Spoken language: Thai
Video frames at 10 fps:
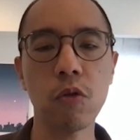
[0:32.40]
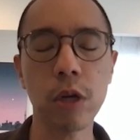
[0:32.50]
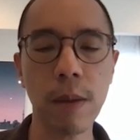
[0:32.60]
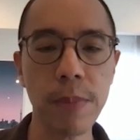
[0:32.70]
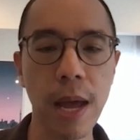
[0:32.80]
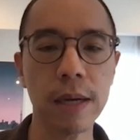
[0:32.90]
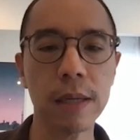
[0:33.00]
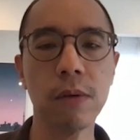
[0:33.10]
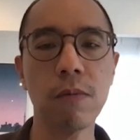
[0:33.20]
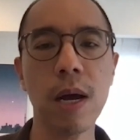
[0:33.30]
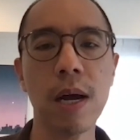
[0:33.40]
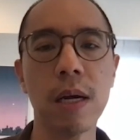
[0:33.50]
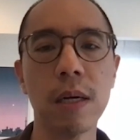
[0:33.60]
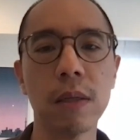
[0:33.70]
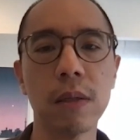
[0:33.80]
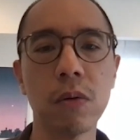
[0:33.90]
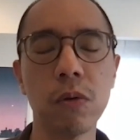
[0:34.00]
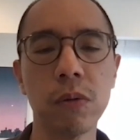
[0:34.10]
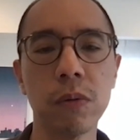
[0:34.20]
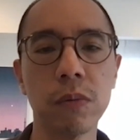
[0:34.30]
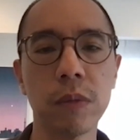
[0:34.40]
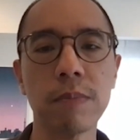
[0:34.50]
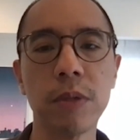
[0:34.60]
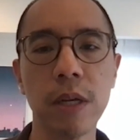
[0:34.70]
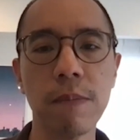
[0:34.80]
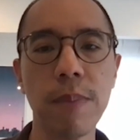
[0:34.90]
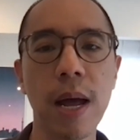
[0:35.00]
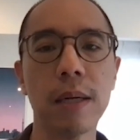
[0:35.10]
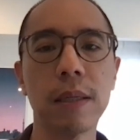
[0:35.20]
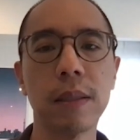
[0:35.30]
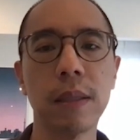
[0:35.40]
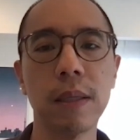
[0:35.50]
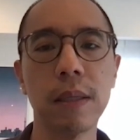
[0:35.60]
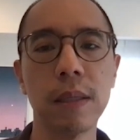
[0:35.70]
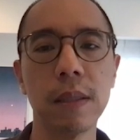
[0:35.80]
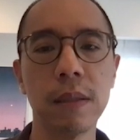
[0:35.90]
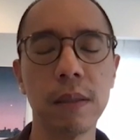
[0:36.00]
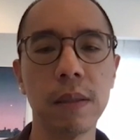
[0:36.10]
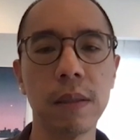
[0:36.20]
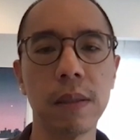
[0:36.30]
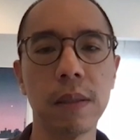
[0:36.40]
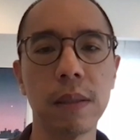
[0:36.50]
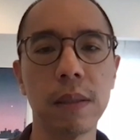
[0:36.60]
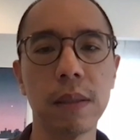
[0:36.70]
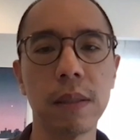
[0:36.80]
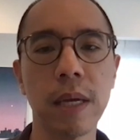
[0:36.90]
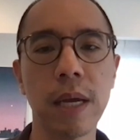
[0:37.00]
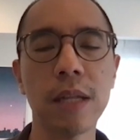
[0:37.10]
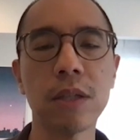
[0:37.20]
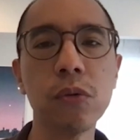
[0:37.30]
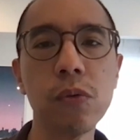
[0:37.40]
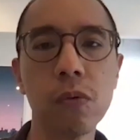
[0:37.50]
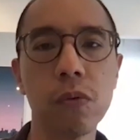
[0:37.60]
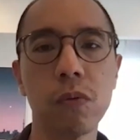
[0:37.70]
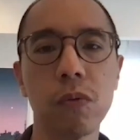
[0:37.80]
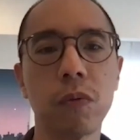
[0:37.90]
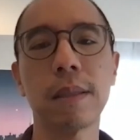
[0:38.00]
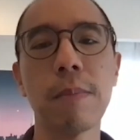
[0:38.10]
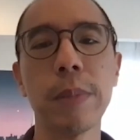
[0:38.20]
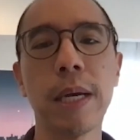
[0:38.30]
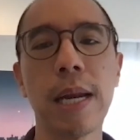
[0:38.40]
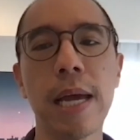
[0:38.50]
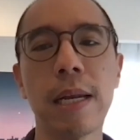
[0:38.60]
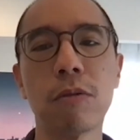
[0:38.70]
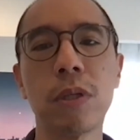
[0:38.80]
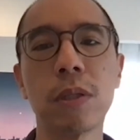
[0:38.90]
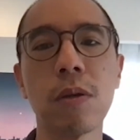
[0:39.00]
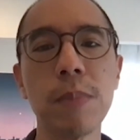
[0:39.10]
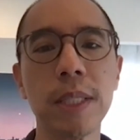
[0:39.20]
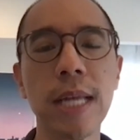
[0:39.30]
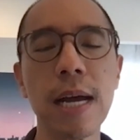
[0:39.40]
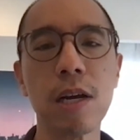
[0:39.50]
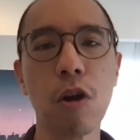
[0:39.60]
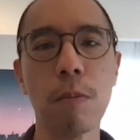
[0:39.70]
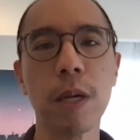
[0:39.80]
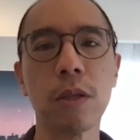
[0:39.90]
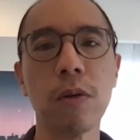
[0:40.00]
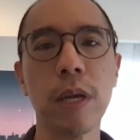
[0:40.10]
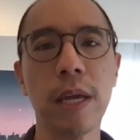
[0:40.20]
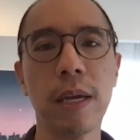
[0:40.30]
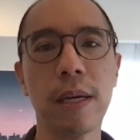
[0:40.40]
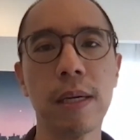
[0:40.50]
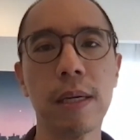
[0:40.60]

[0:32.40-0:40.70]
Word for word: คนทำหนังหรือว่าคุณทำศิลปะอื่นๆในการสู้ทำอย่างไรเราถึงต้องไม่สร้างกรอบกับตัวเอง